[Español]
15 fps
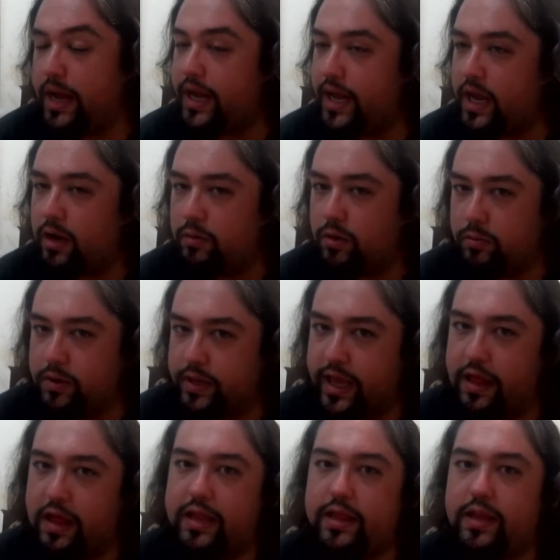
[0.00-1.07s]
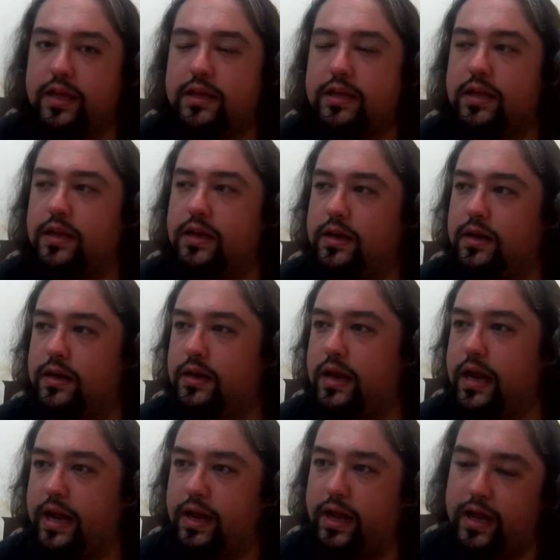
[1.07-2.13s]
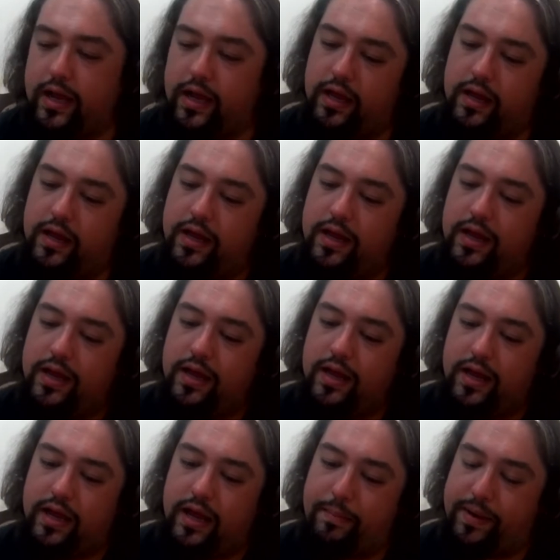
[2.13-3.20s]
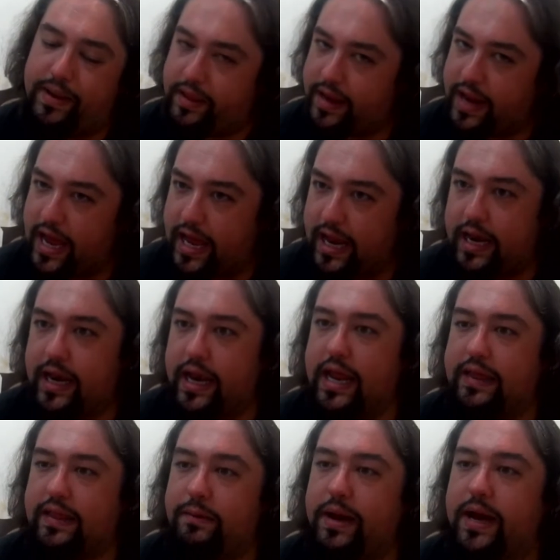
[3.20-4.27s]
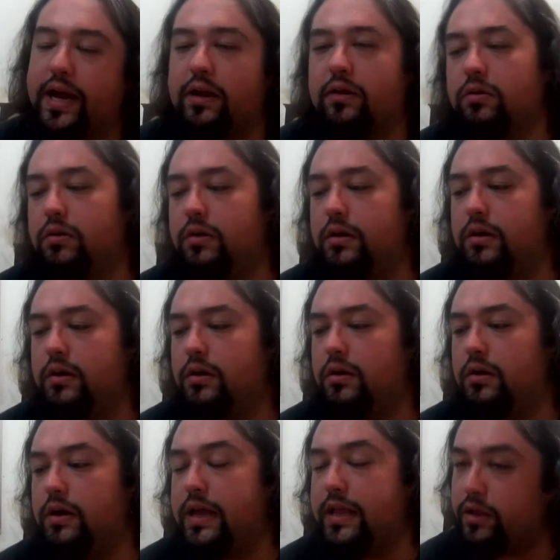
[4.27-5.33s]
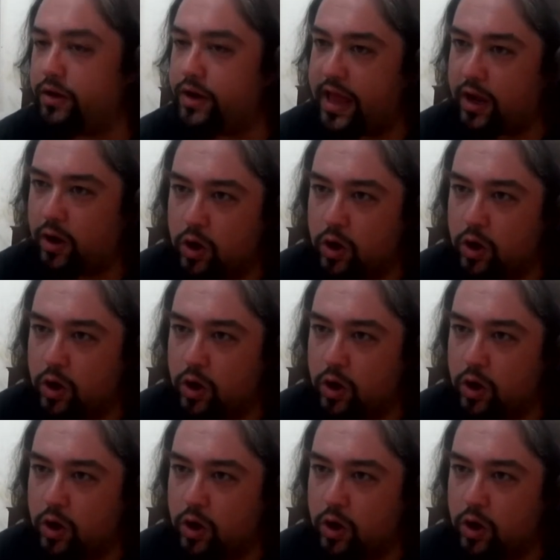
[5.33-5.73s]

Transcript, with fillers: magia, como comentaba antes, en la que eh, aprenderán a trabajar con la teoría de